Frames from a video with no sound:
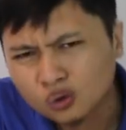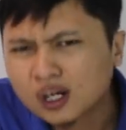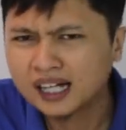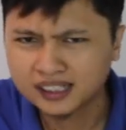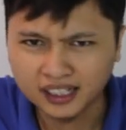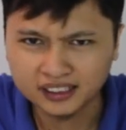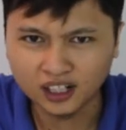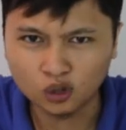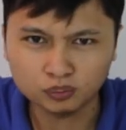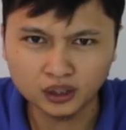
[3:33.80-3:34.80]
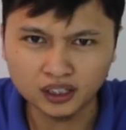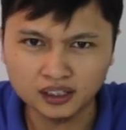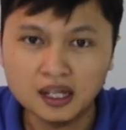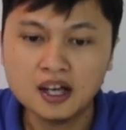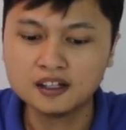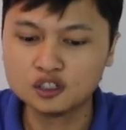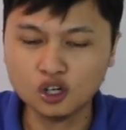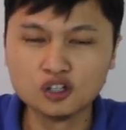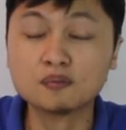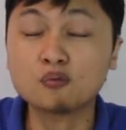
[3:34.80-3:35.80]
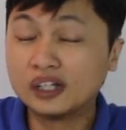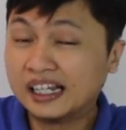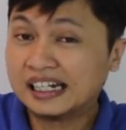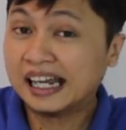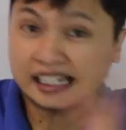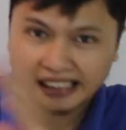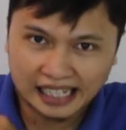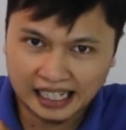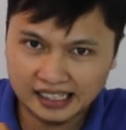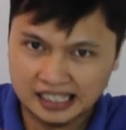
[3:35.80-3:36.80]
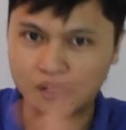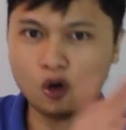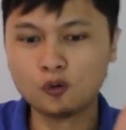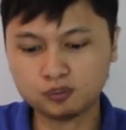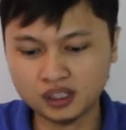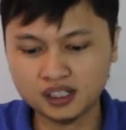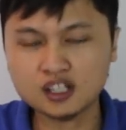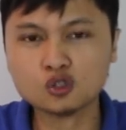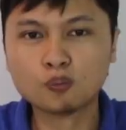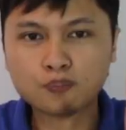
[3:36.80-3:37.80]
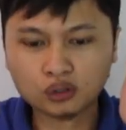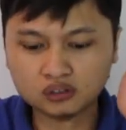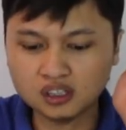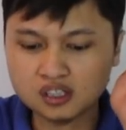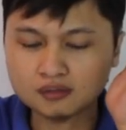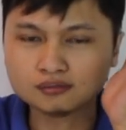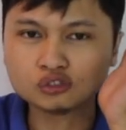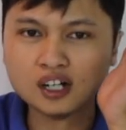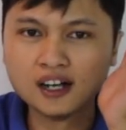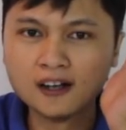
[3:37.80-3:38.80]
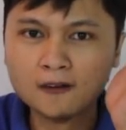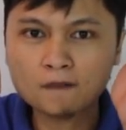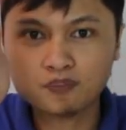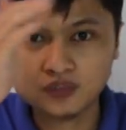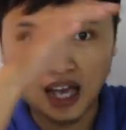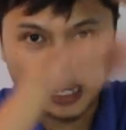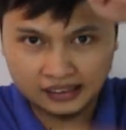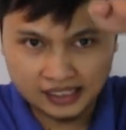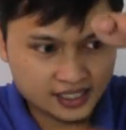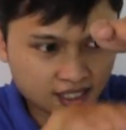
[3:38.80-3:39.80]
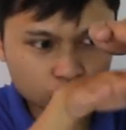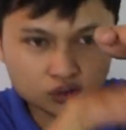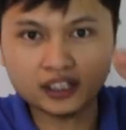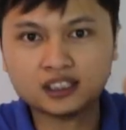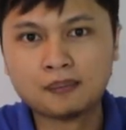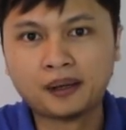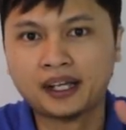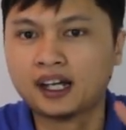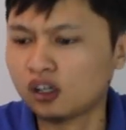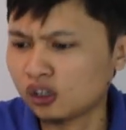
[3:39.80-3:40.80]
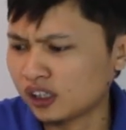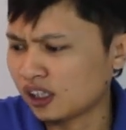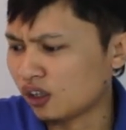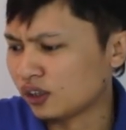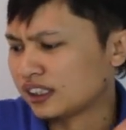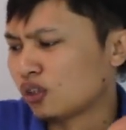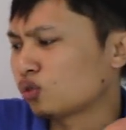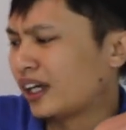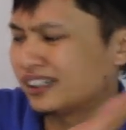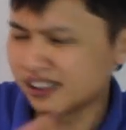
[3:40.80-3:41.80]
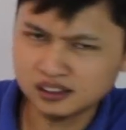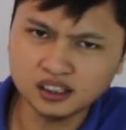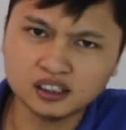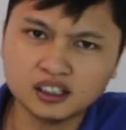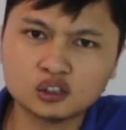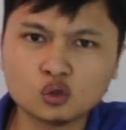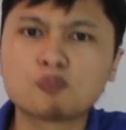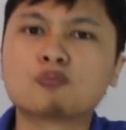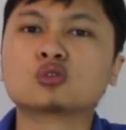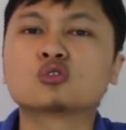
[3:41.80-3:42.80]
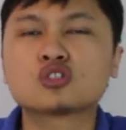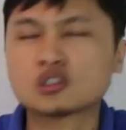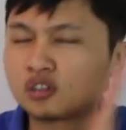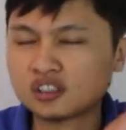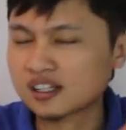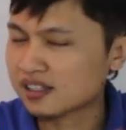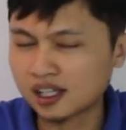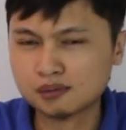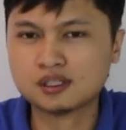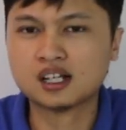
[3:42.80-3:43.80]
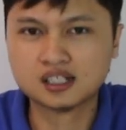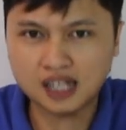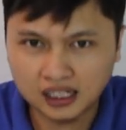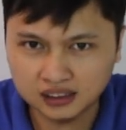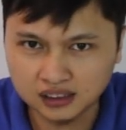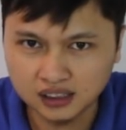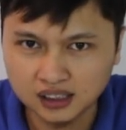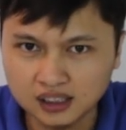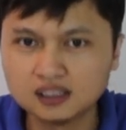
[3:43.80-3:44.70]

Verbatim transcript: kekurangan dari Intel Optane ya mungkin lain kali Optane ini support di semua hard disk yang sudah kita pakai karena kalau kita untuk editing itu butuh storage yang sangat besar sekali